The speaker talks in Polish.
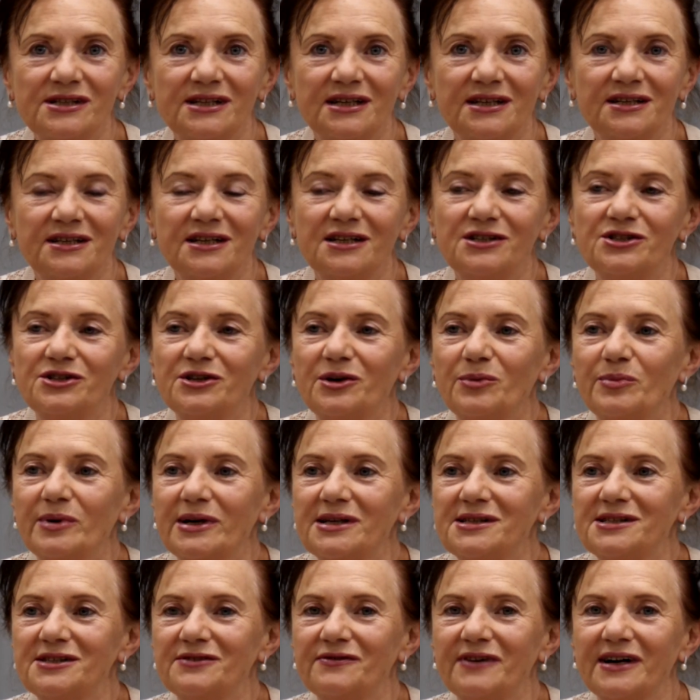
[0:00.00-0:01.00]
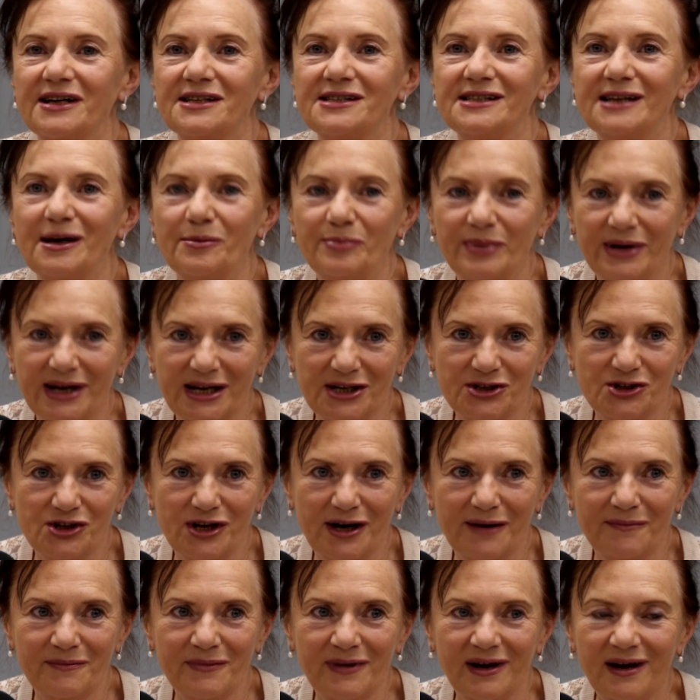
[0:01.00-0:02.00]
serdecznie Państwa
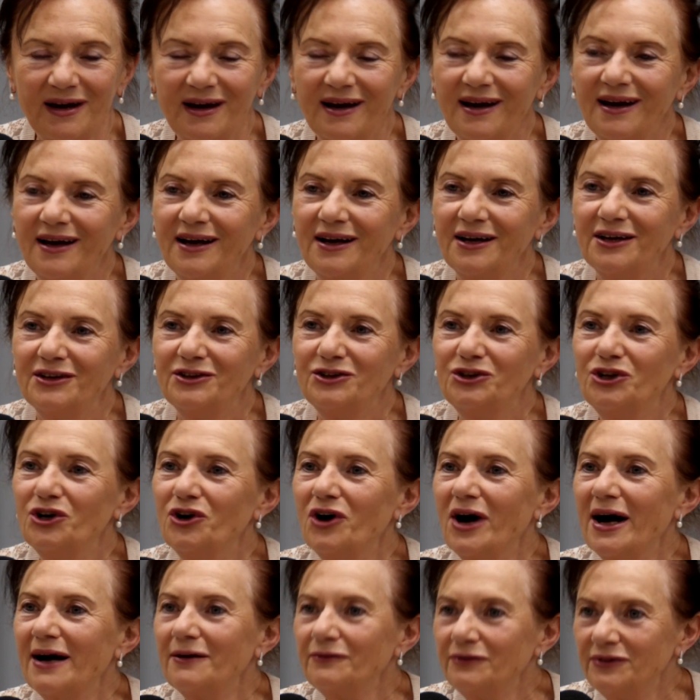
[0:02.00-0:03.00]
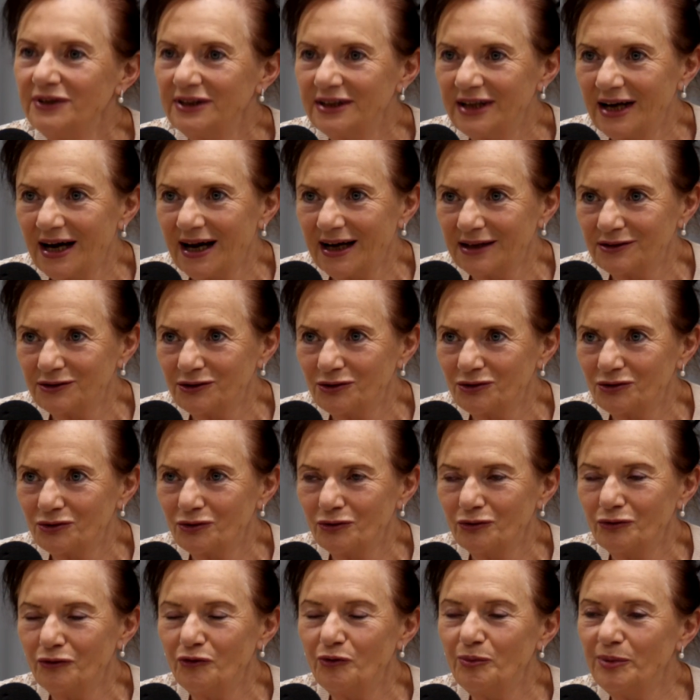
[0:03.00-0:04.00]
zapraszam do
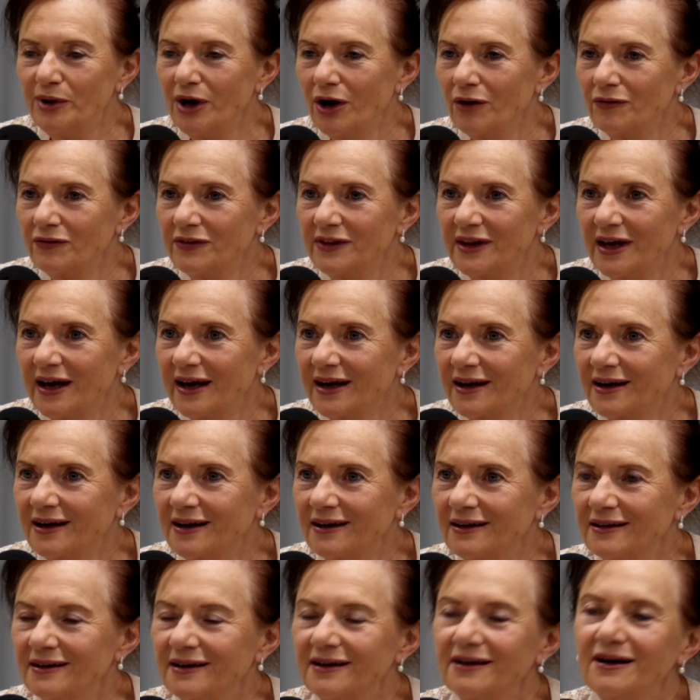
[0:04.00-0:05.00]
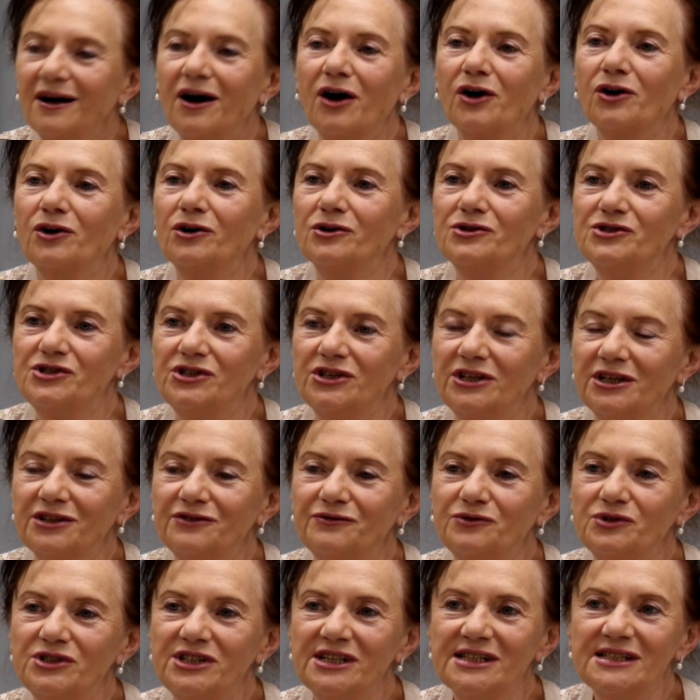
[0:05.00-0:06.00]
amfiteatru w piątek o godzinie
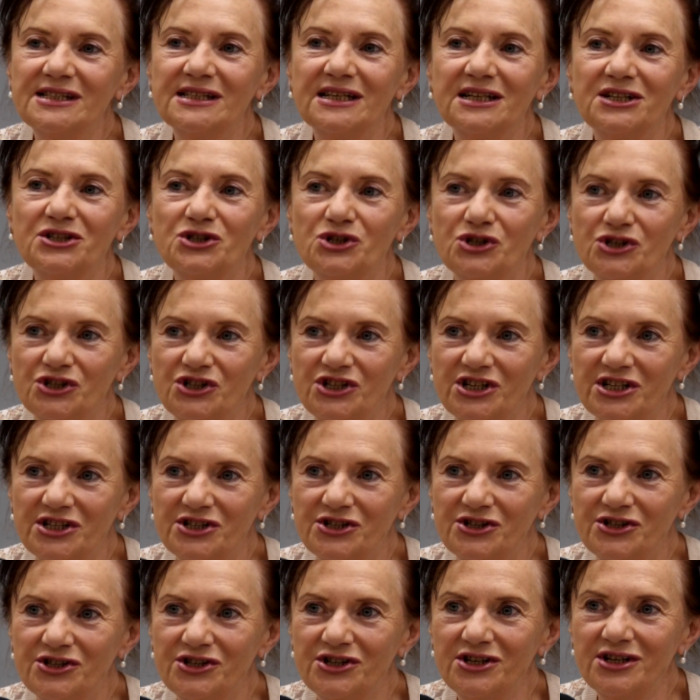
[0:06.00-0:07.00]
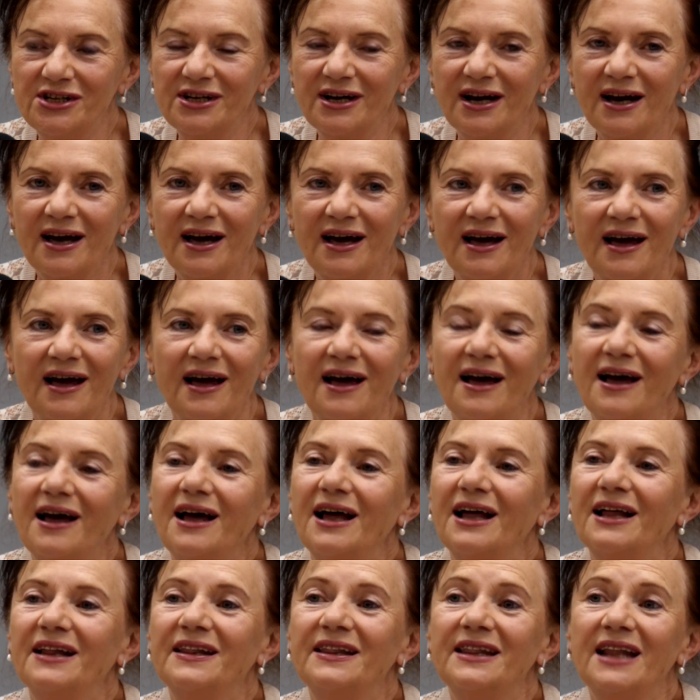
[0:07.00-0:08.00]
20.30
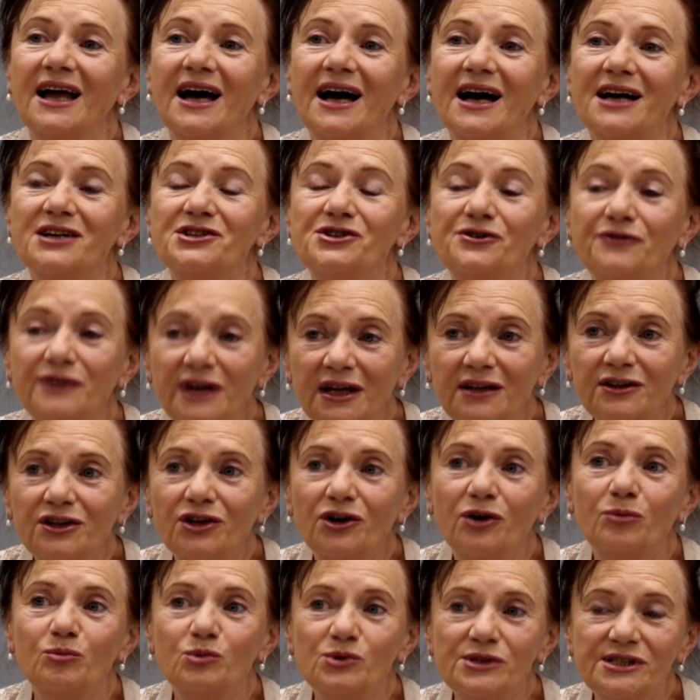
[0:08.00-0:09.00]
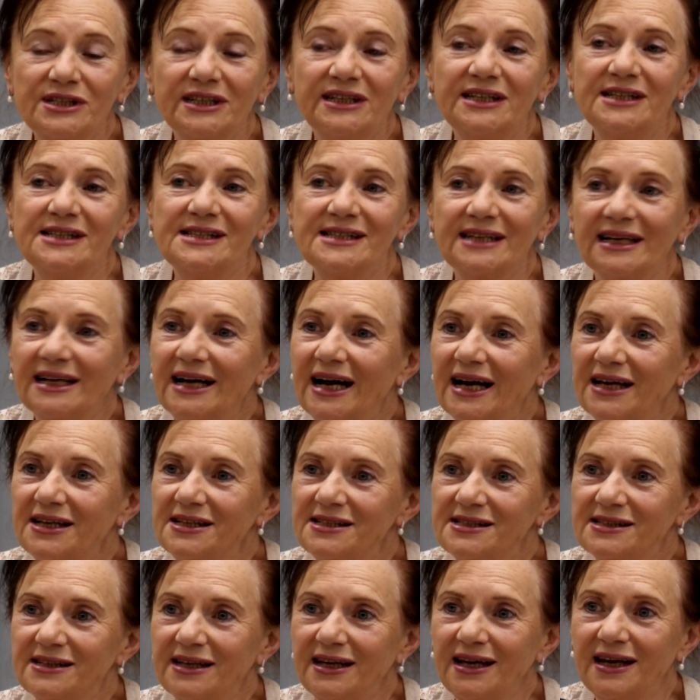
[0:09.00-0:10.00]
na święto muzyki
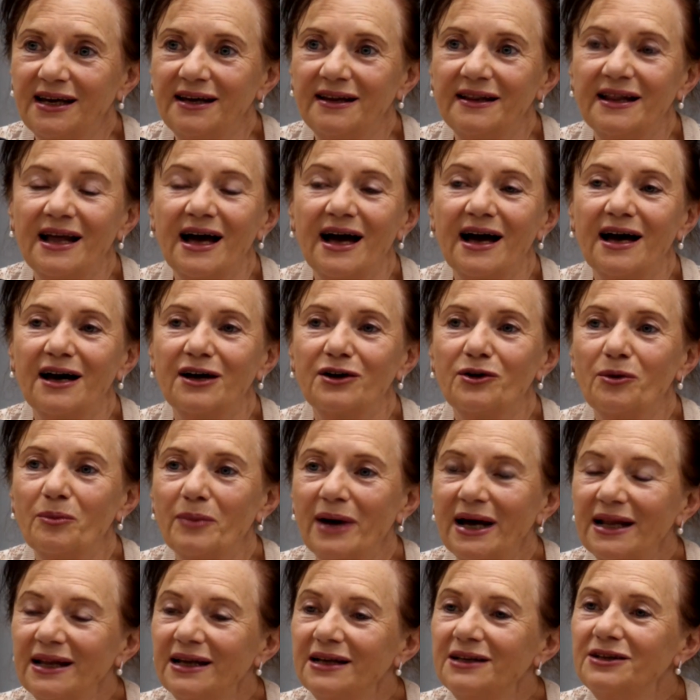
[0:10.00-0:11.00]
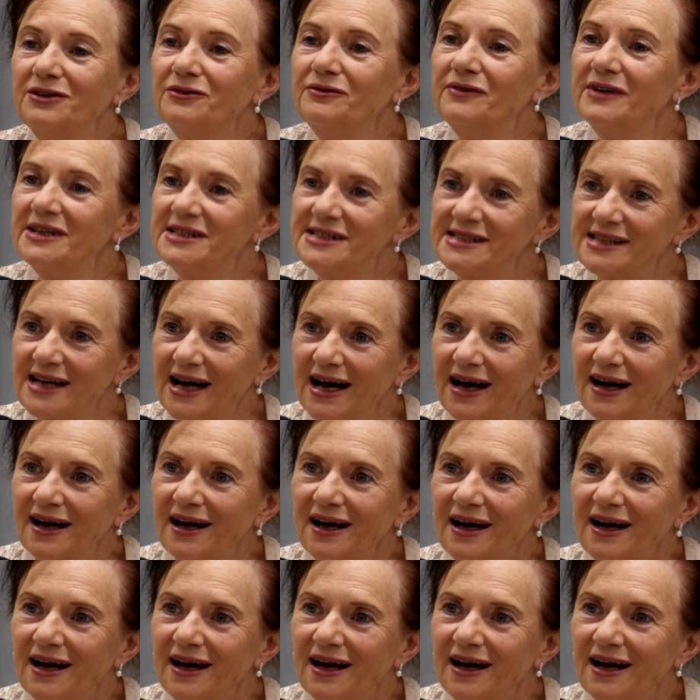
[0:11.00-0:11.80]
cygańskiej, na Romane Dywesa